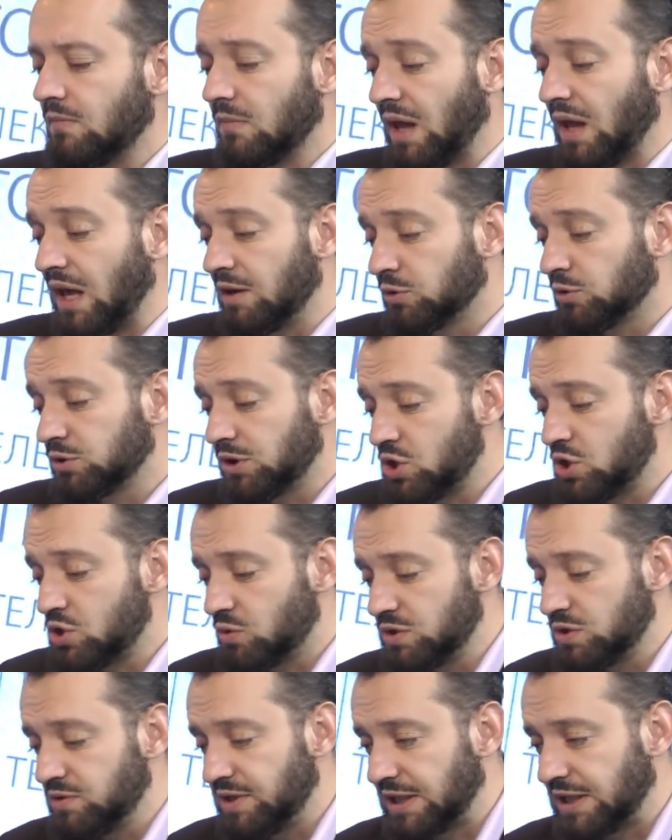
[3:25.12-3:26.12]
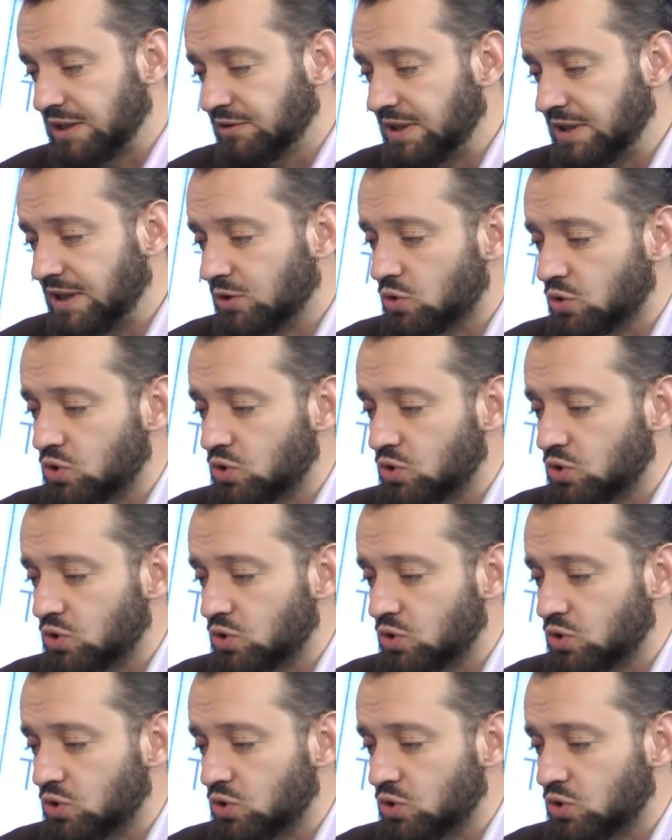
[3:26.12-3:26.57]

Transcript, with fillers: И вот ничего удивительного нету,